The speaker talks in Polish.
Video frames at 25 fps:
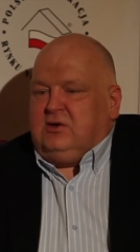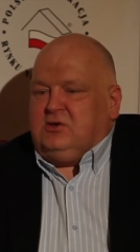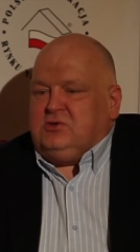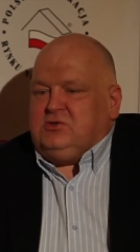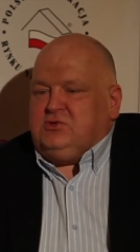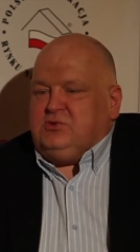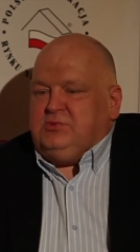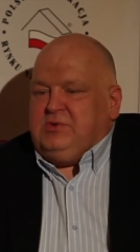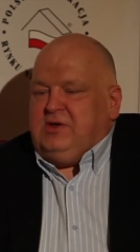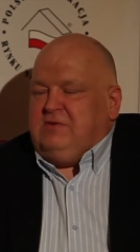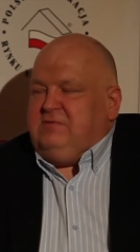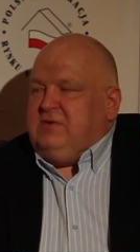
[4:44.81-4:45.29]

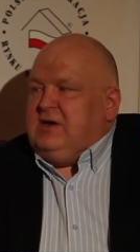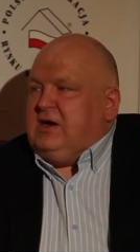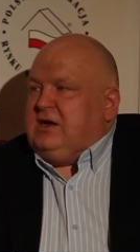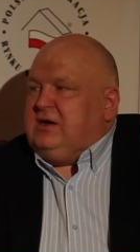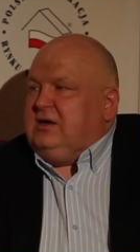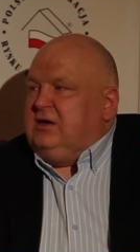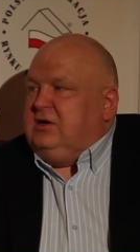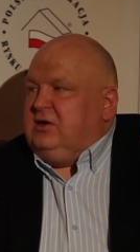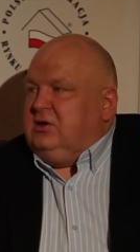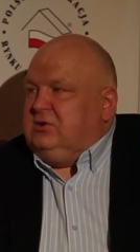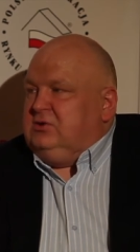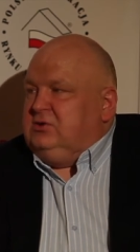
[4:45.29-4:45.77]
rozumie
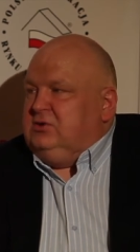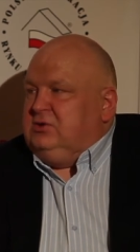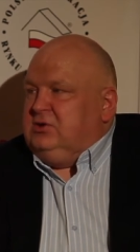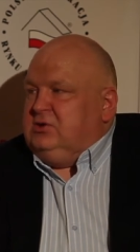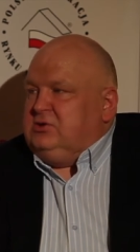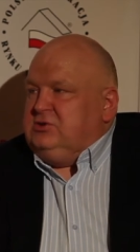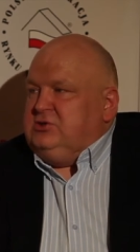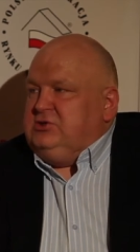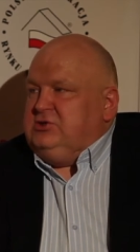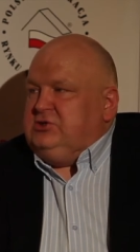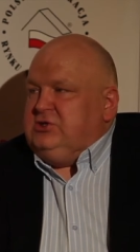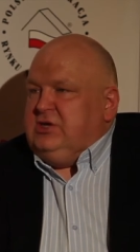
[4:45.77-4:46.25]

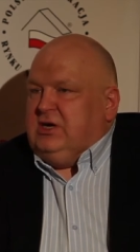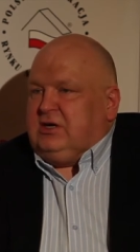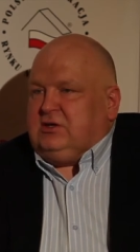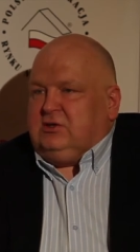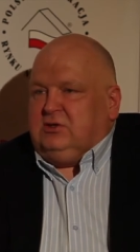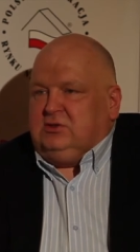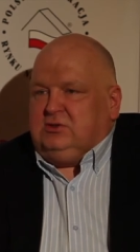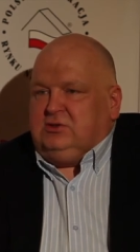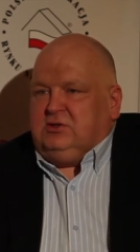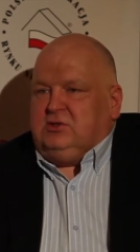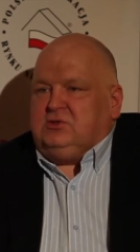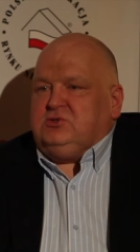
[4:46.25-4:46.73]
wiarygodność
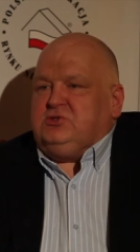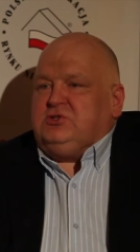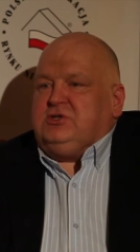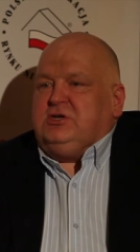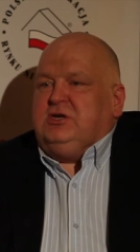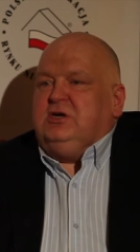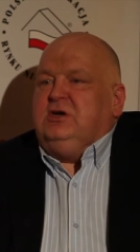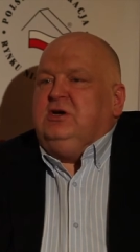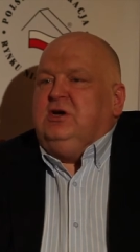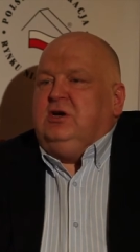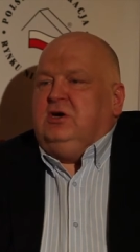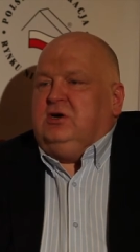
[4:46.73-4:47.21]
jako to,
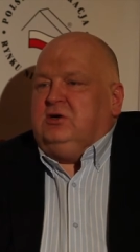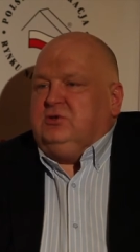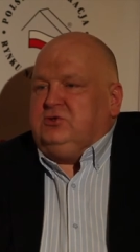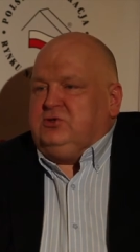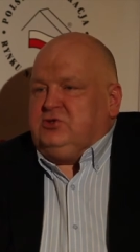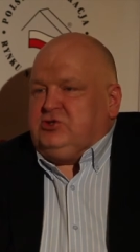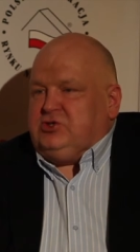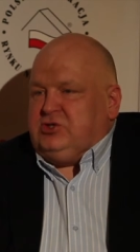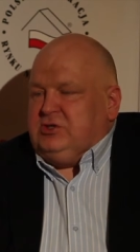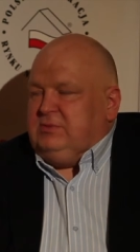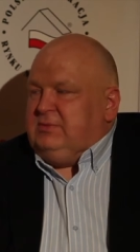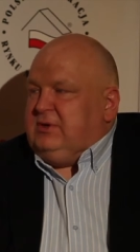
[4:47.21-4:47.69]
że
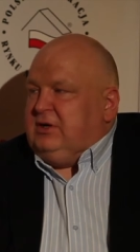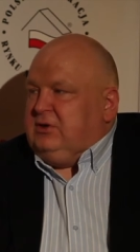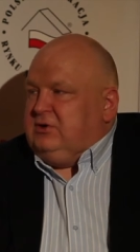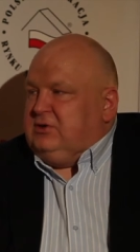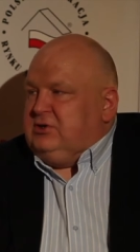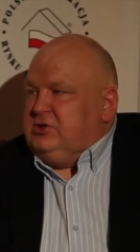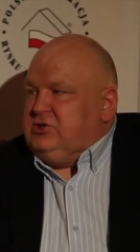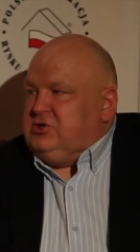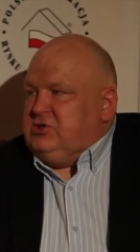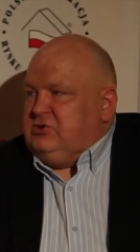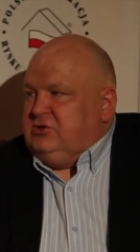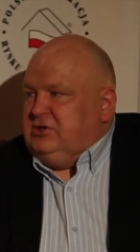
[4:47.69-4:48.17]
otrzyma
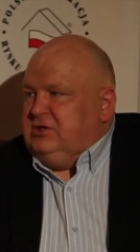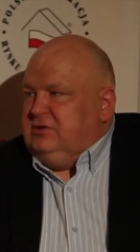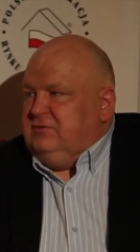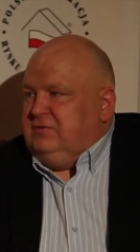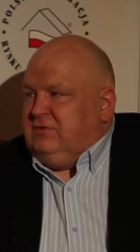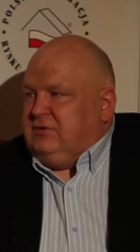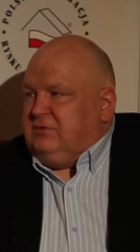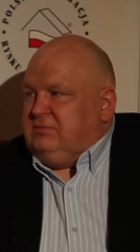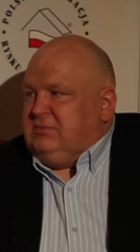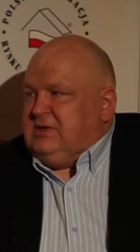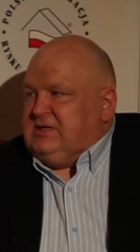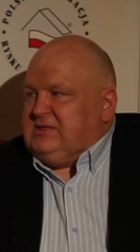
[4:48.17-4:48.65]
określone
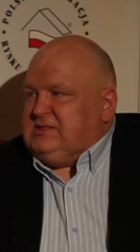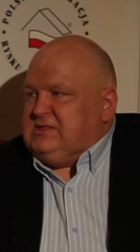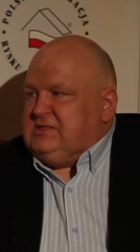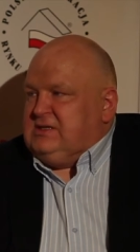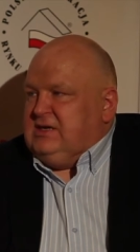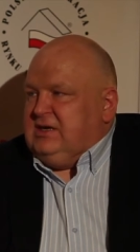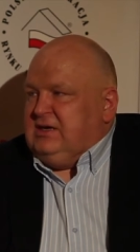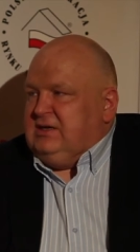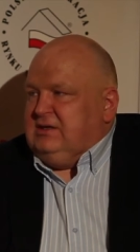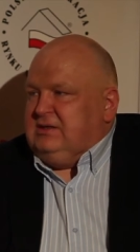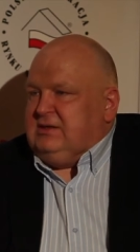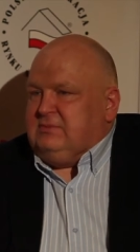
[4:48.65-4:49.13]

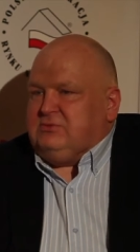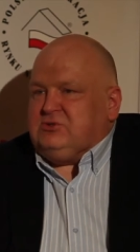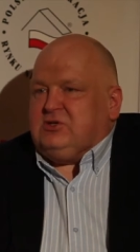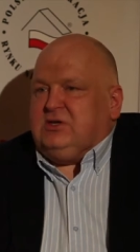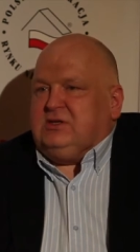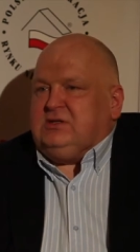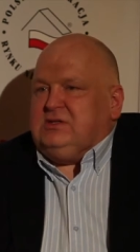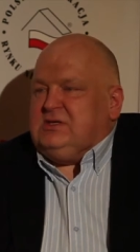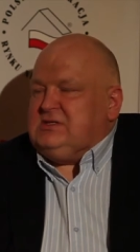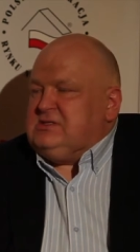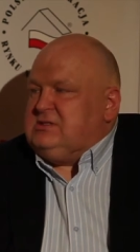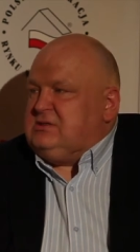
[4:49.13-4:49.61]
informacje, na
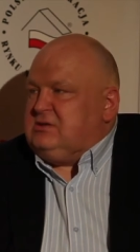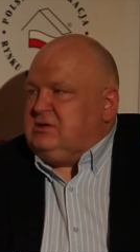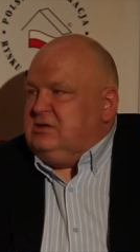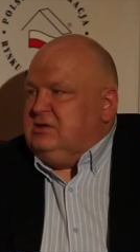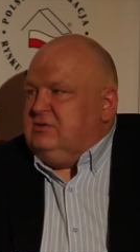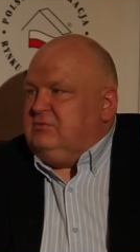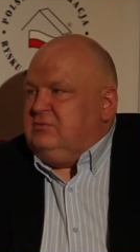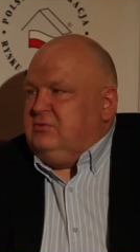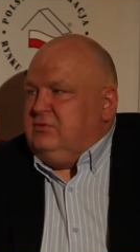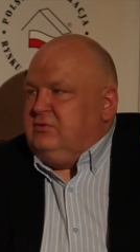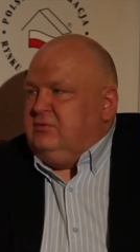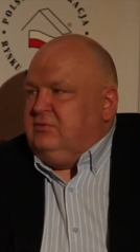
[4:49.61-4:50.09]
przykład na
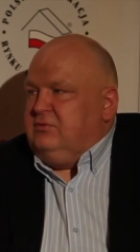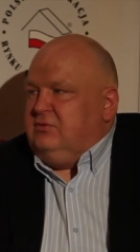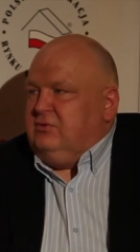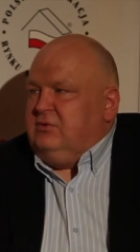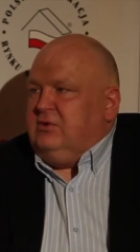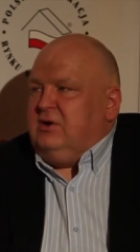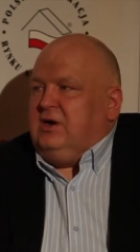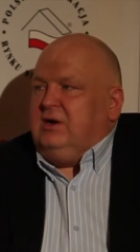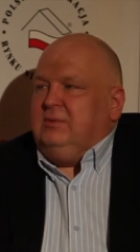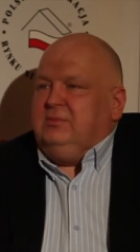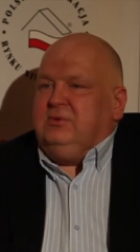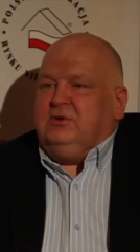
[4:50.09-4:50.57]
stronie
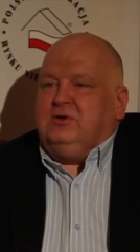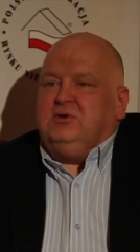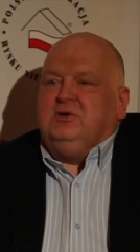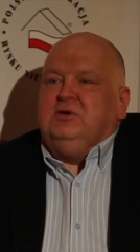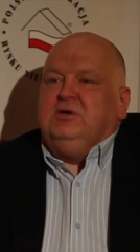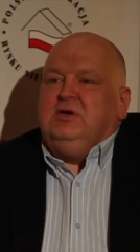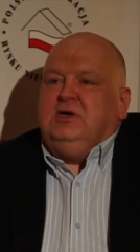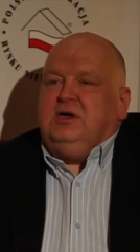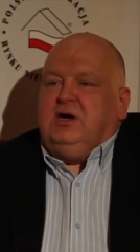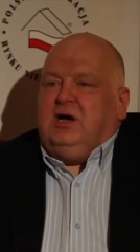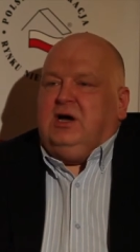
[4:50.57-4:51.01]
www albo,